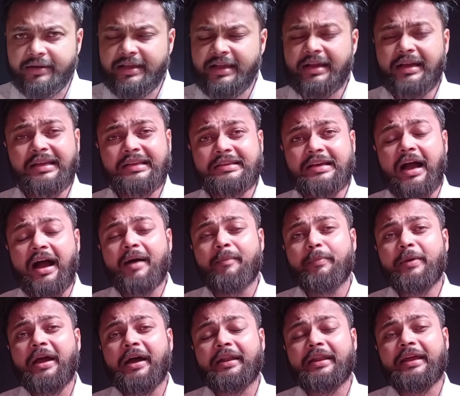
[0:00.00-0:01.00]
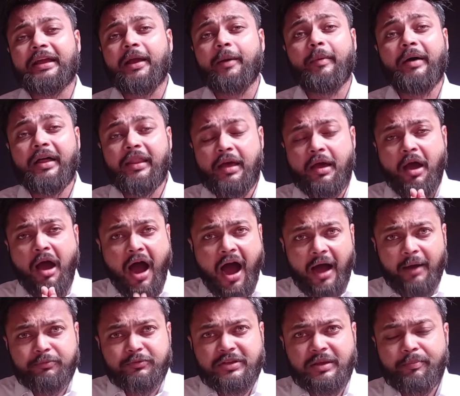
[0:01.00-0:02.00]
ठीक है यहाँ पे आने के बाद
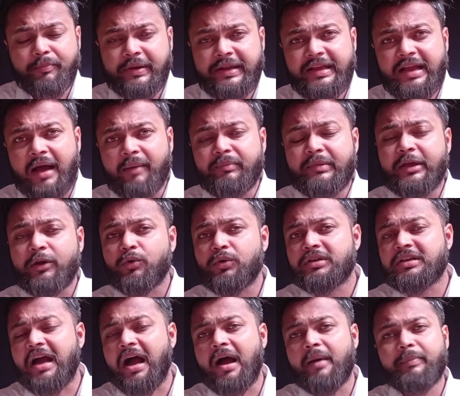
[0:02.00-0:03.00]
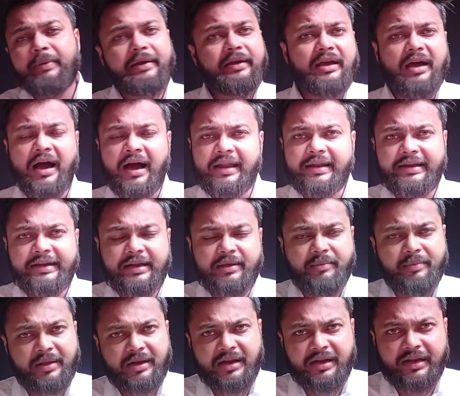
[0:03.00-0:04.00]
अब सिंपली आप देखो यहाँ पे ऑलरेडी
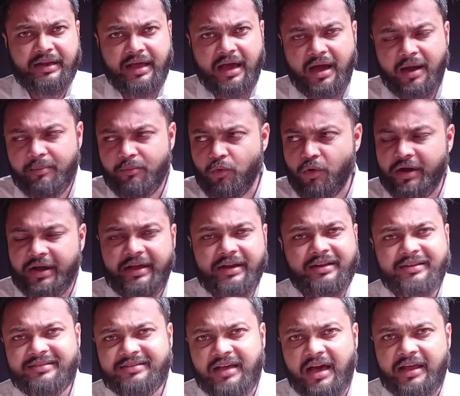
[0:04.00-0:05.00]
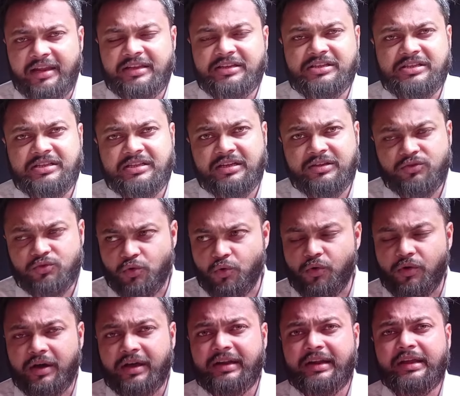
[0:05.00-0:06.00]
मेरा नाम वगैरह सारी चीज़ें शो
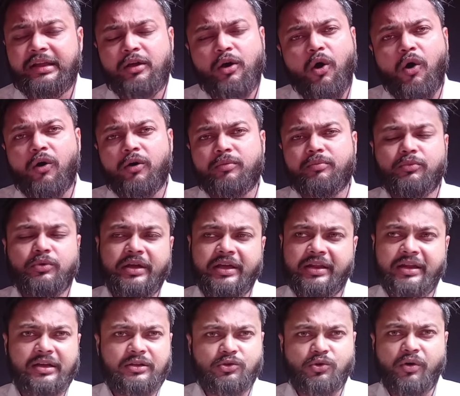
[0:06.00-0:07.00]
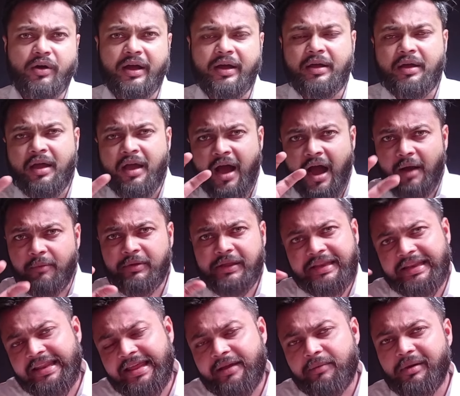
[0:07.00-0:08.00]
कर रही हैं और मेरा जो है अभी
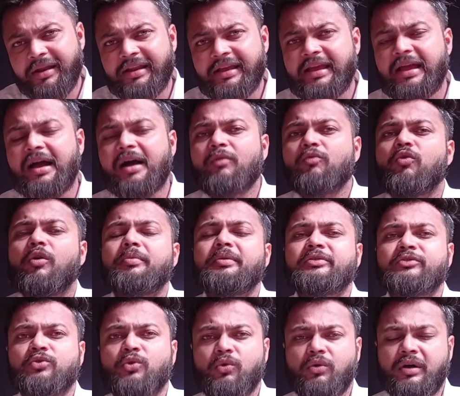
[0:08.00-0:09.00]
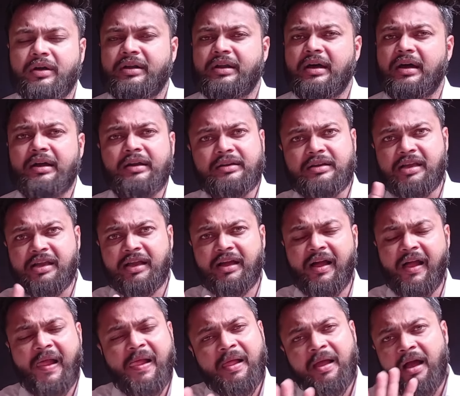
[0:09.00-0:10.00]
लेवल क्या है वो भी शो कर रहा है ठीक
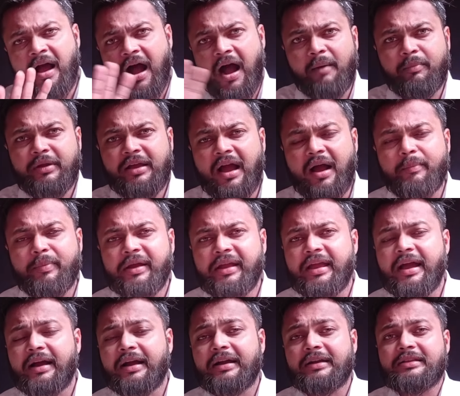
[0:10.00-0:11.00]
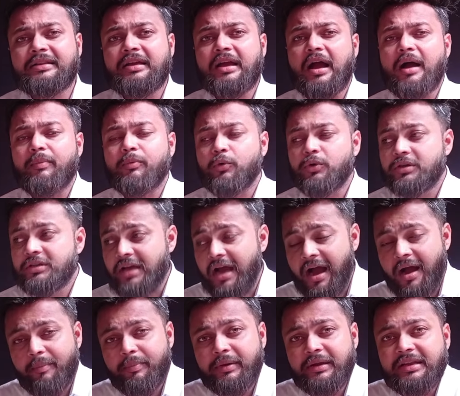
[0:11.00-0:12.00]
है अब यहाँ पे क्या करते हैं आपको
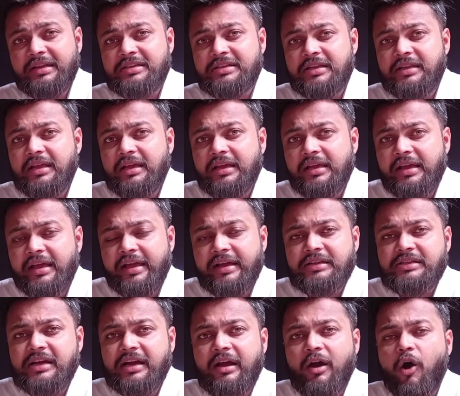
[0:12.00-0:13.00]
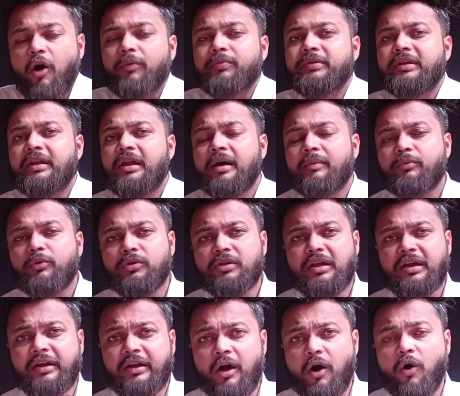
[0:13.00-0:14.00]
यहाँ पे नीचे देखिए एक जगह ऑप्शन आपको
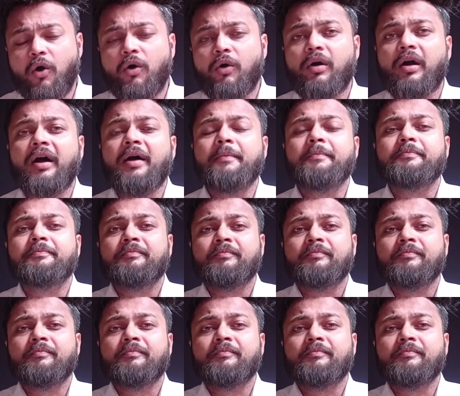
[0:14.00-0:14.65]
दिख रहा होगा